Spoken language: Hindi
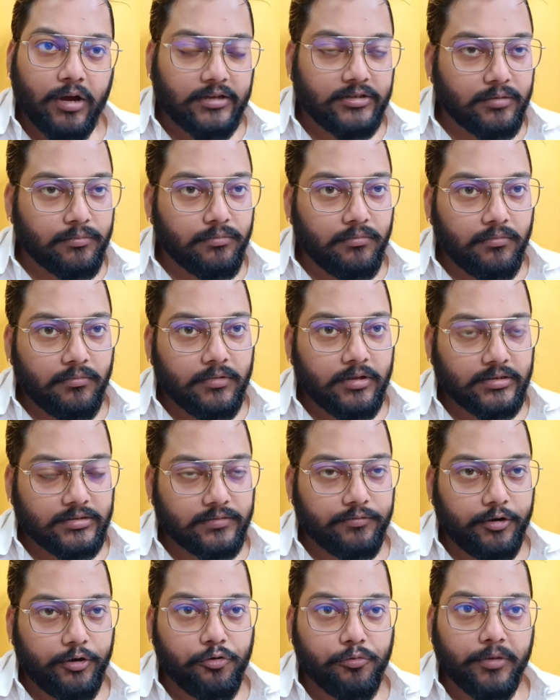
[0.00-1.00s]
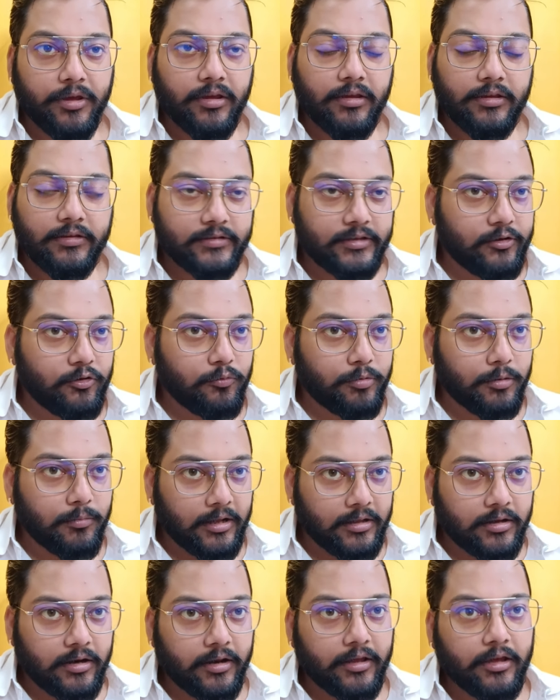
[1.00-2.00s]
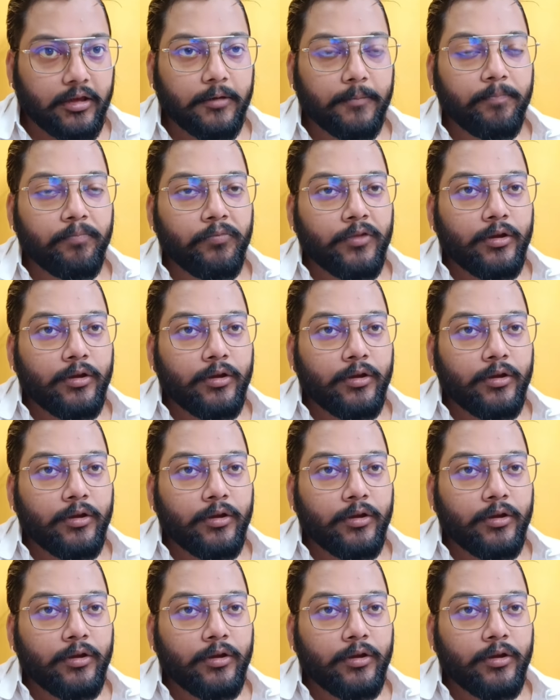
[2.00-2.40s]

आज हम इस वीडियो में इसी के ऊपर बात करेंगे